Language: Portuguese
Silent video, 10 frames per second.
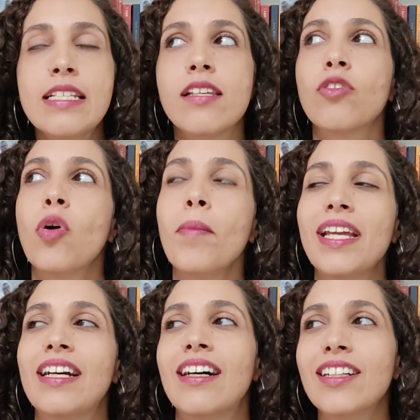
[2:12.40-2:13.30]
Se eu não me
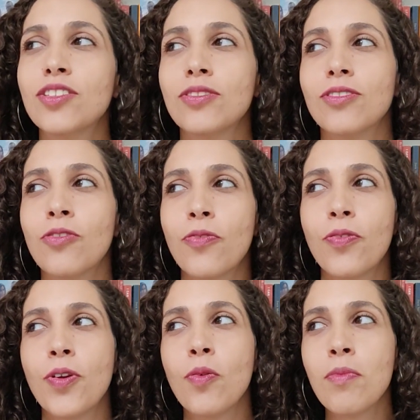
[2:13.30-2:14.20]
engano, um
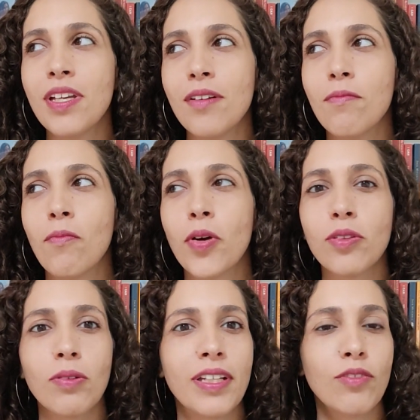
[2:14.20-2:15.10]
filme
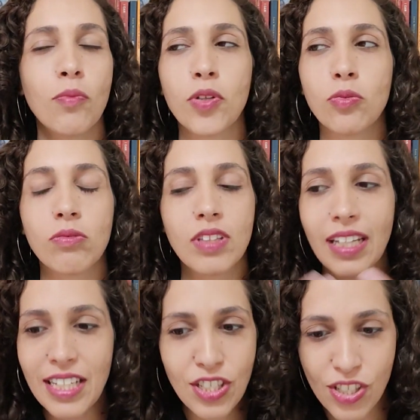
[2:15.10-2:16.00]
muito lindo, muito
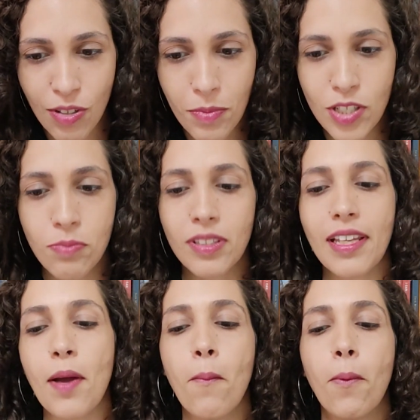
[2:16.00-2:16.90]
triste ao mesmo
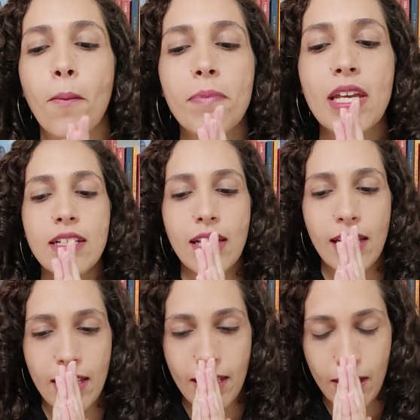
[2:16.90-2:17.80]
tempo,
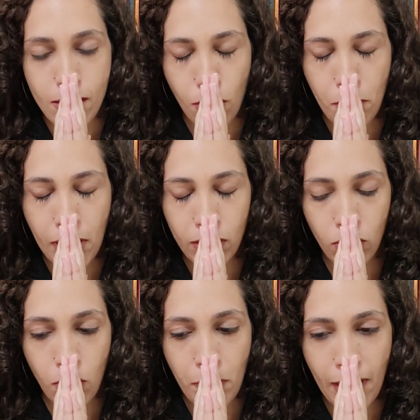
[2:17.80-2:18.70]
é, se eu não me engano,
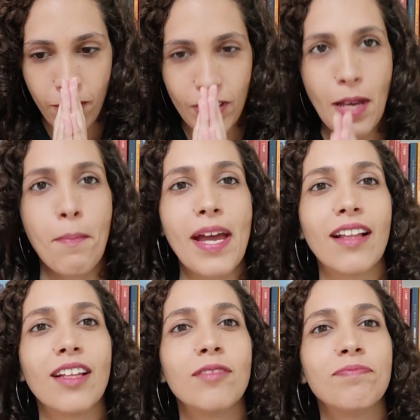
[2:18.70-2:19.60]
o nome é Vida é
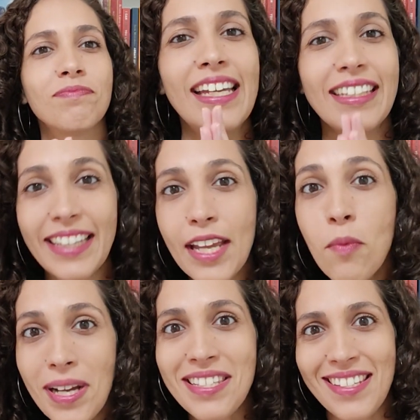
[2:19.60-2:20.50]
Bela. Tem
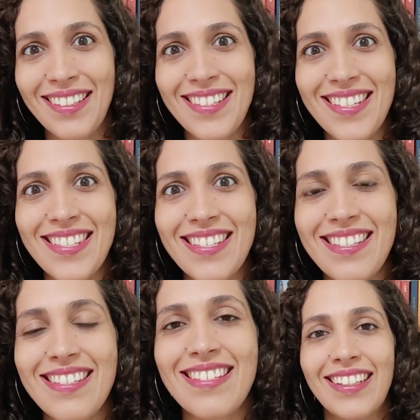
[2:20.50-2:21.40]
umas cenas
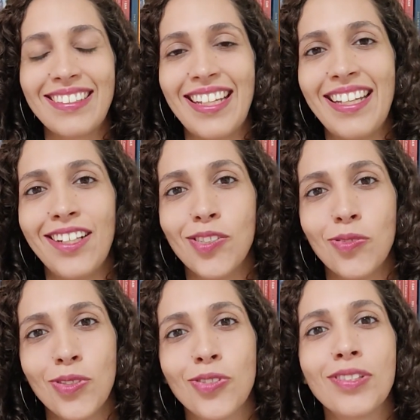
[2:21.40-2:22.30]
assim, né?
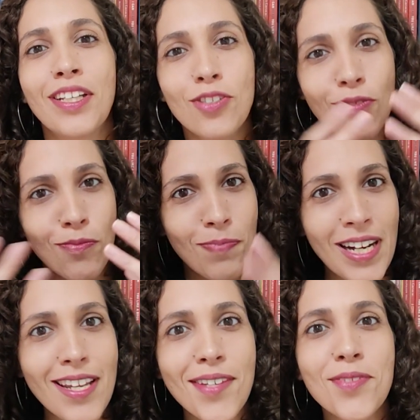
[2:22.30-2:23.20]
Os judeus vão
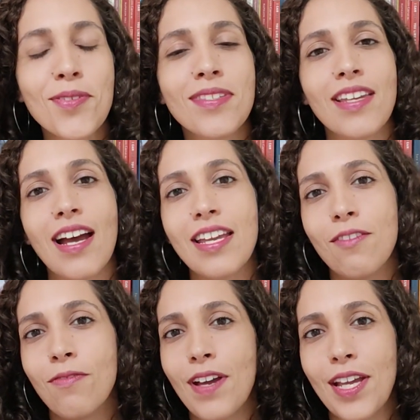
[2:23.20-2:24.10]
presos e
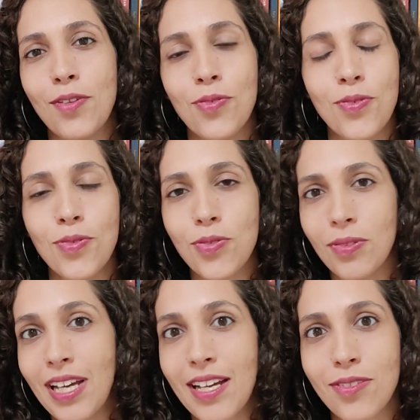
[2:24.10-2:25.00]
aí vem os
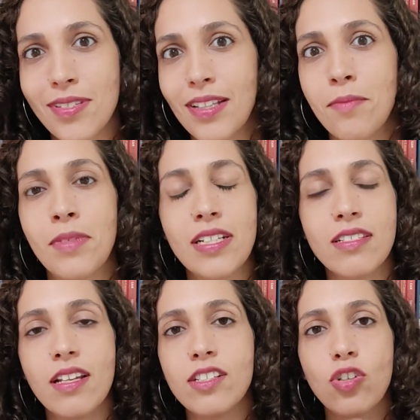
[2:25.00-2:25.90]
soldados
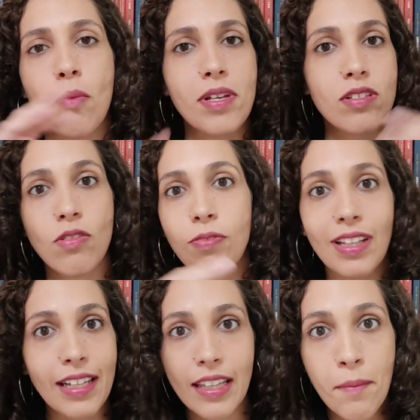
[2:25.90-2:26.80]
alemães e eles começam a
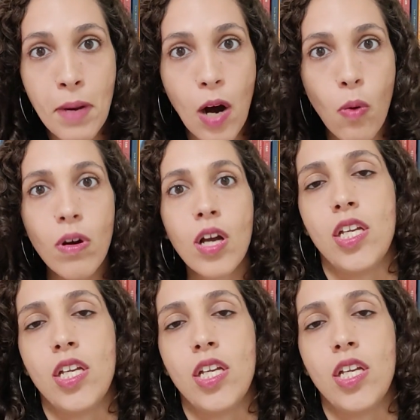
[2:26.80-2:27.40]
falar em alemão